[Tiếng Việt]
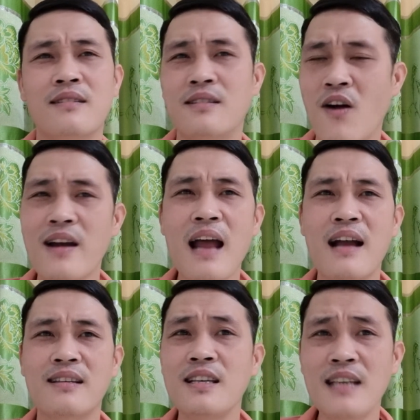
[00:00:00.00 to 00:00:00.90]
rõ
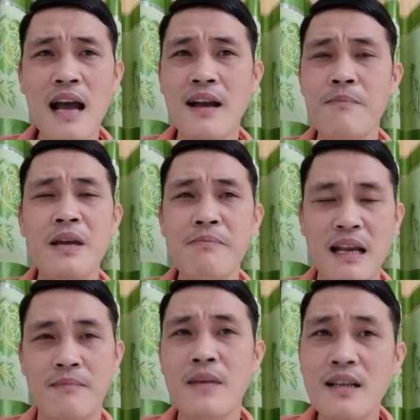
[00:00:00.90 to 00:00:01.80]
ràng chính xác hay minh
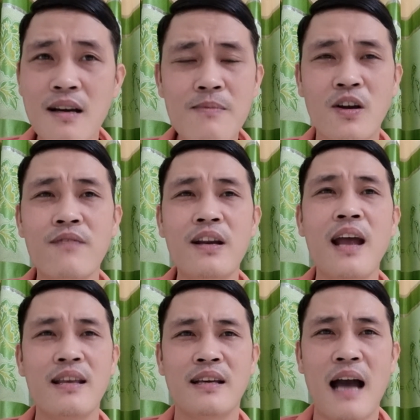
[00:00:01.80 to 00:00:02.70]
bạch bất cứ một cái vấn
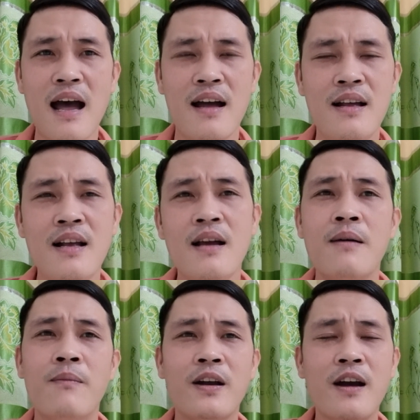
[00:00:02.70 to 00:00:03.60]
đề gì cả
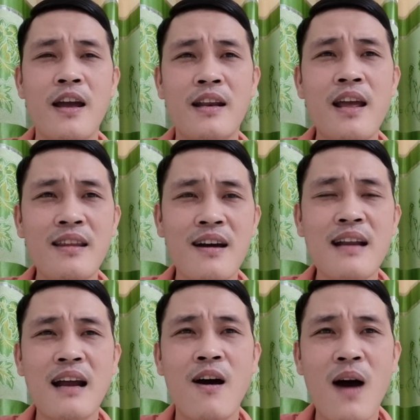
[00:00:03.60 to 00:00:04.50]
mọi người nên nhớ
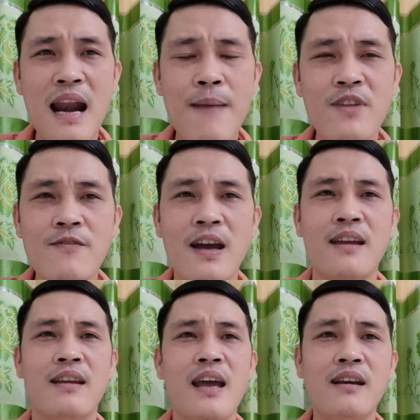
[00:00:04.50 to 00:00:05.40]
rằng họ làm như vậy
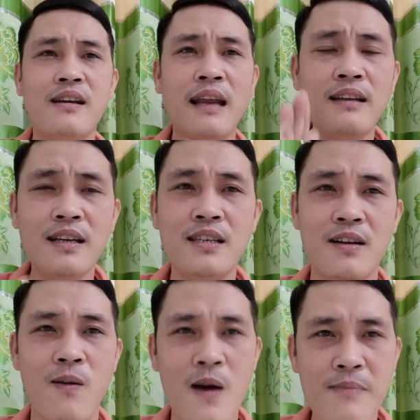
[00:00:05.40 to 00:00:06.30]
để tránh cái
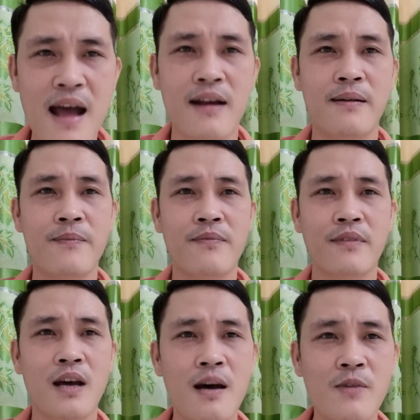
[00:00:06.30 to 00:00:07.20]
sự hoang mang
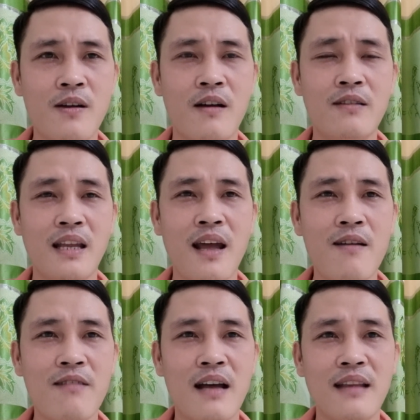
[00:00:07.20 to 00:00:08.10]
đó mọi người có thể thấy
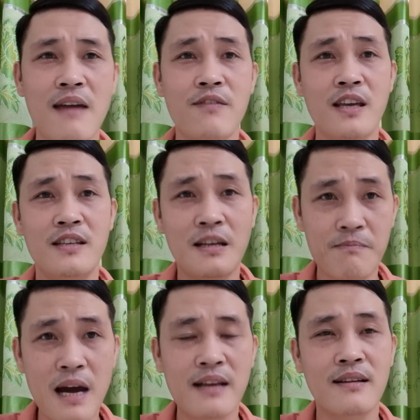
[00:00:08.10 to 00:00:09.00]
không ạ tại vì
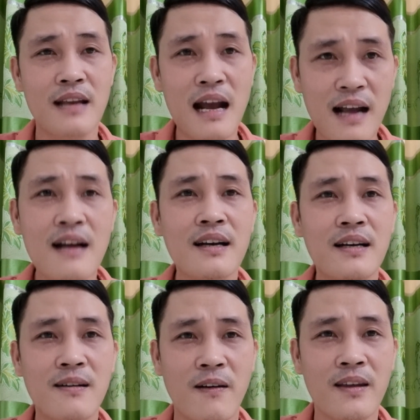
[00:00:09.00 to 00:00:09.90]
dịch bệnh đã căng
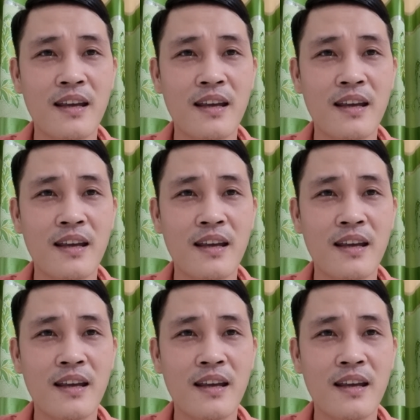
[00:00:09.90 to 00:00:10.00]
cơ rồi